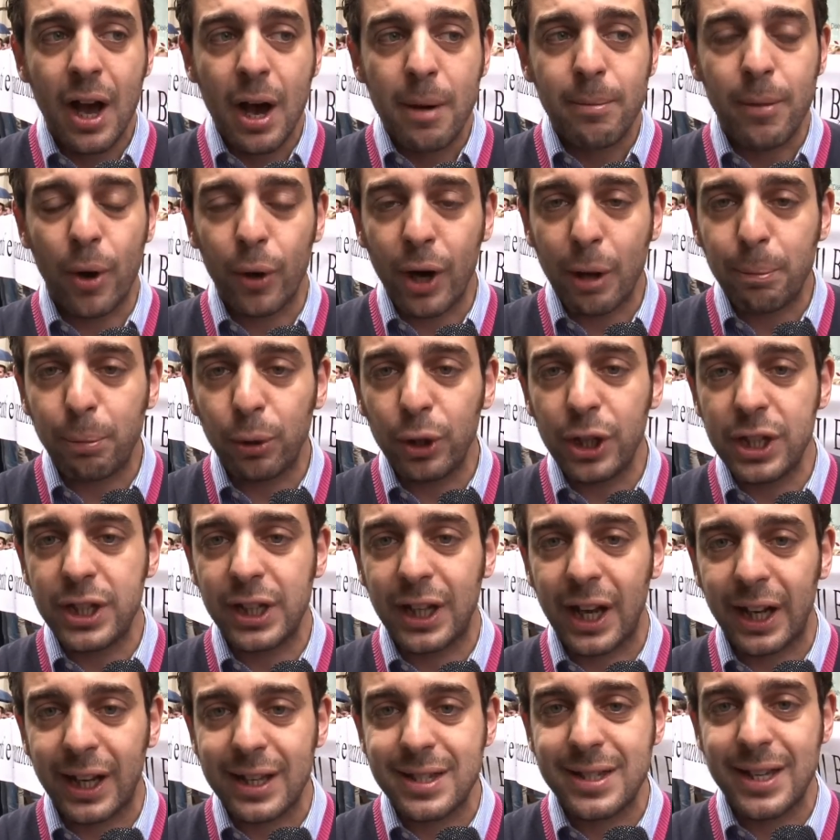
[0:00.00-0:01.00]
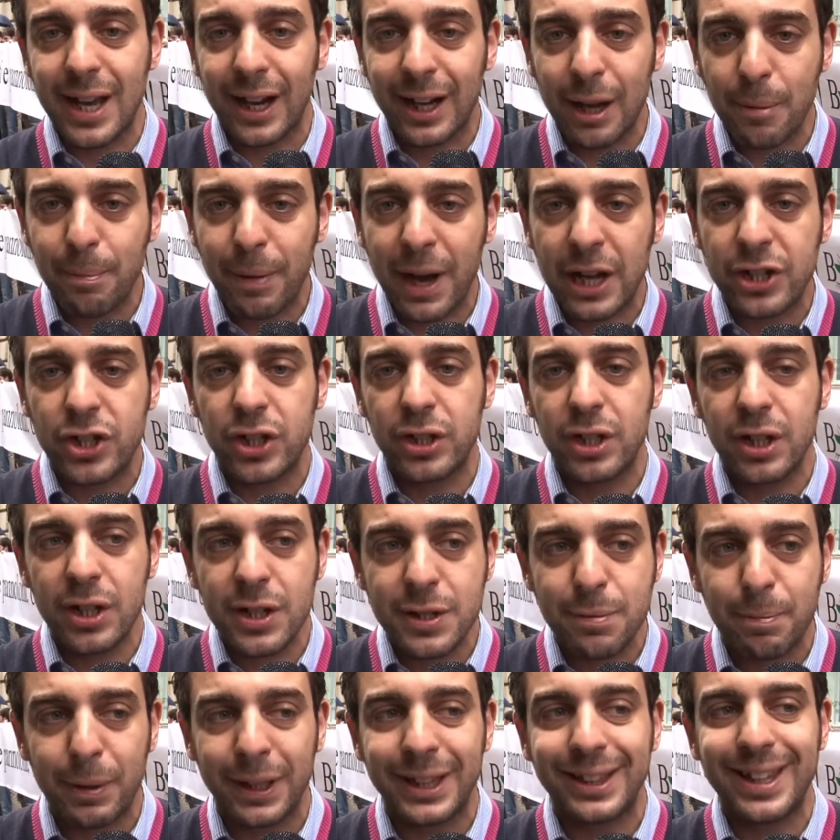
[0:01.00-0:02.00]
ma una politica che sia capace di
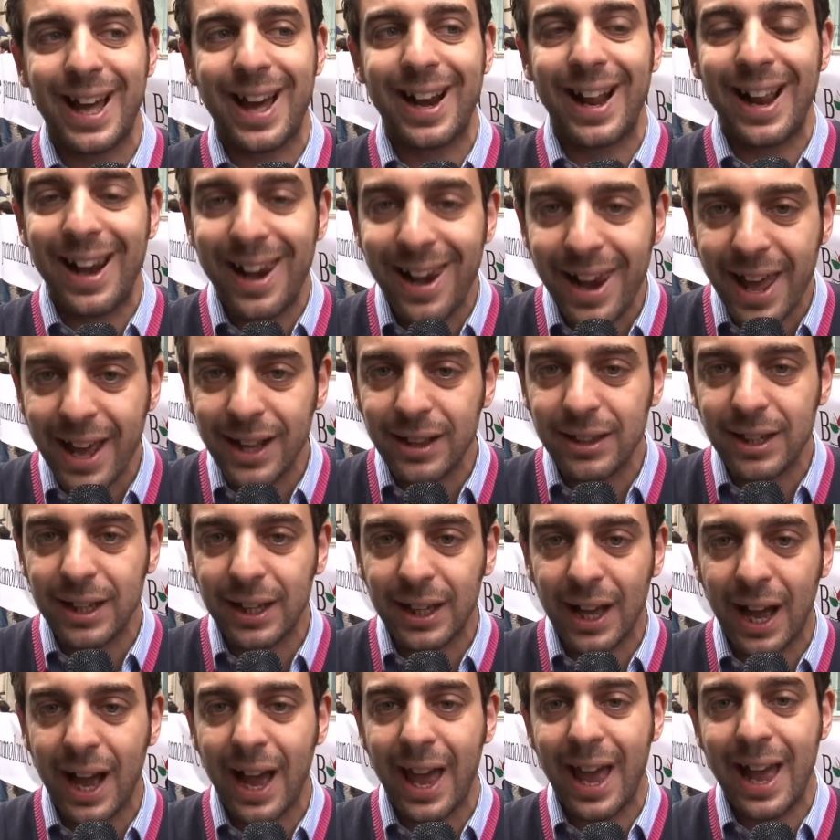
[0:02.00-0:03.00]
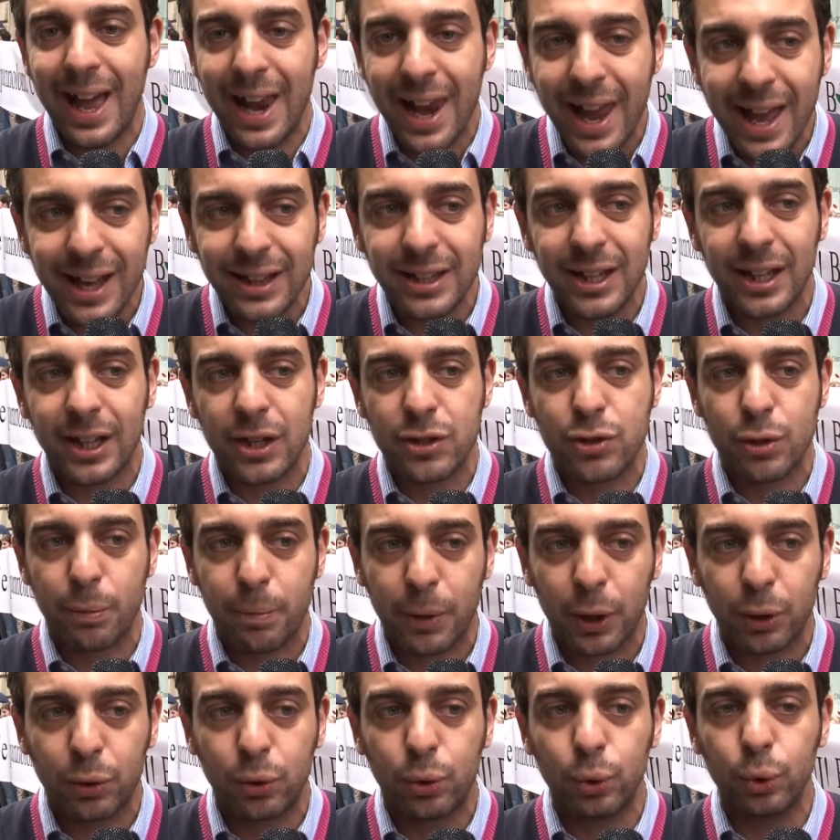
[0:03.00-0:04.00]
rispettare l'etica e l'etica
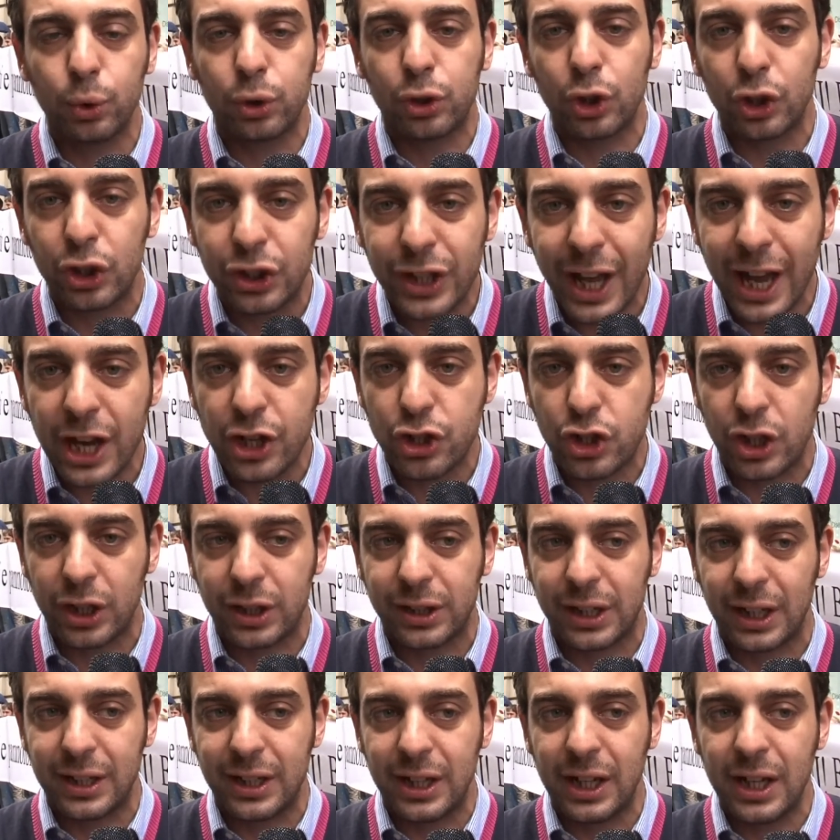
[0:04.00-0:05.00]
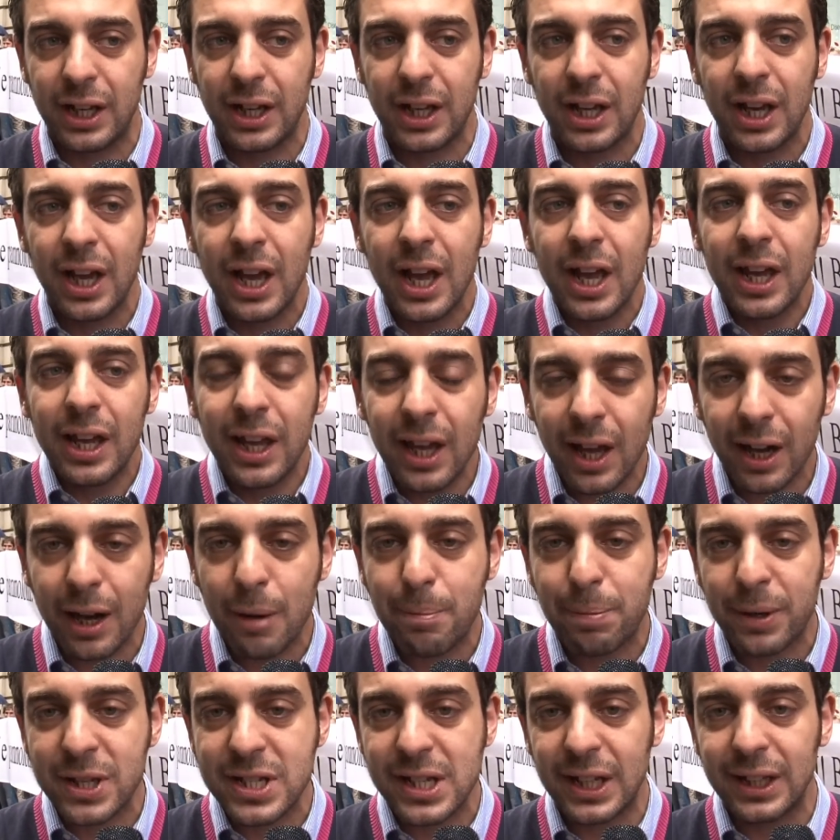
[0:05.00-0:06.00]
soprattutto dei cittadini in
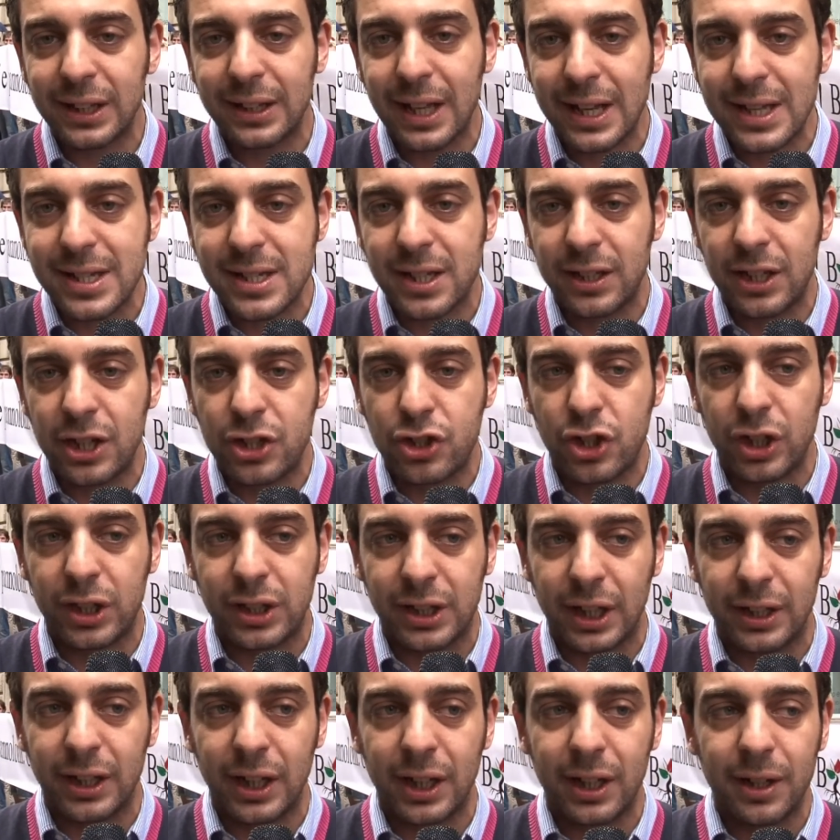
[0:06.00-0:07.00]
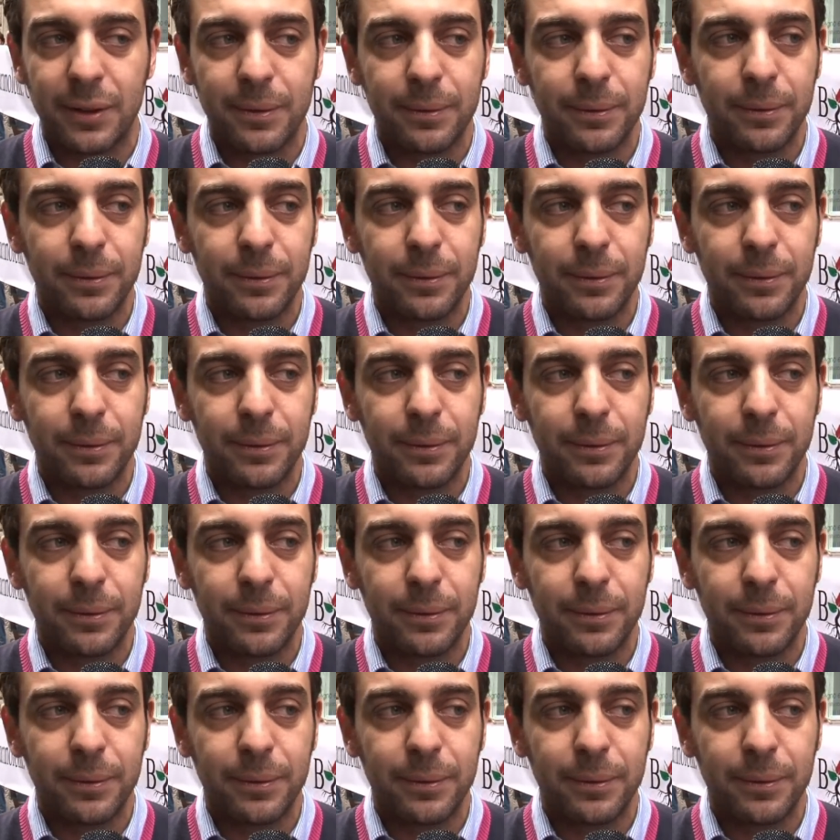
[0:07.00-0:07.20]
rappresentanza dei cittadini.